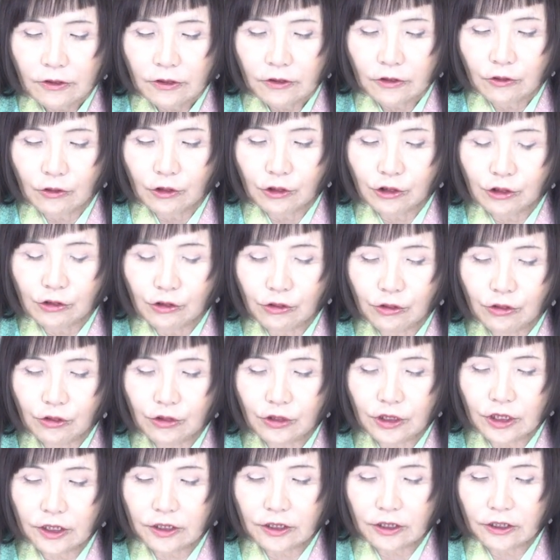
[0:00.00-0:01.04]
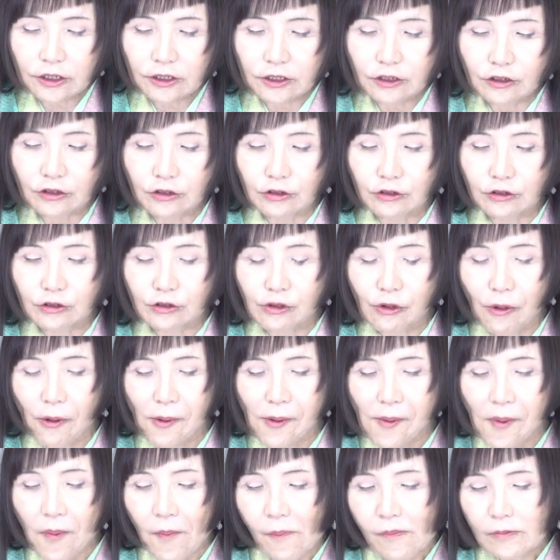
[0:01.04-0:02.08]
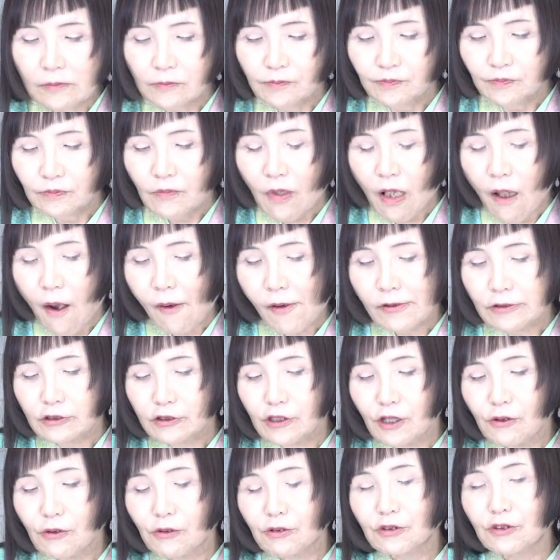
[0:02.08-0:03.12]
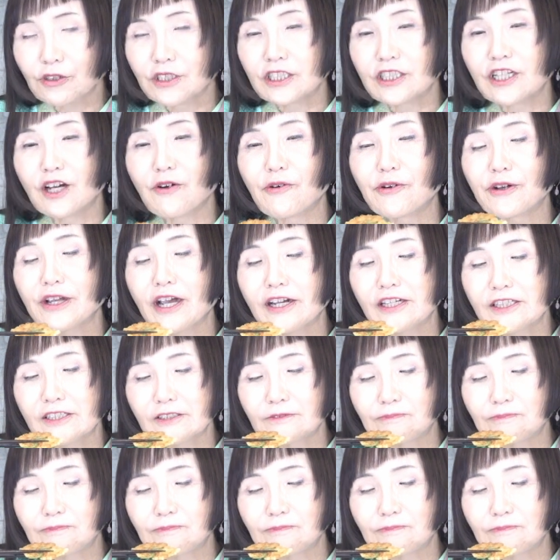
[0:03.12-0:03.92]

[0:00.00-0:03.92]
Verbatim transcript: お醤油がさらにつくと、それこそニラおやき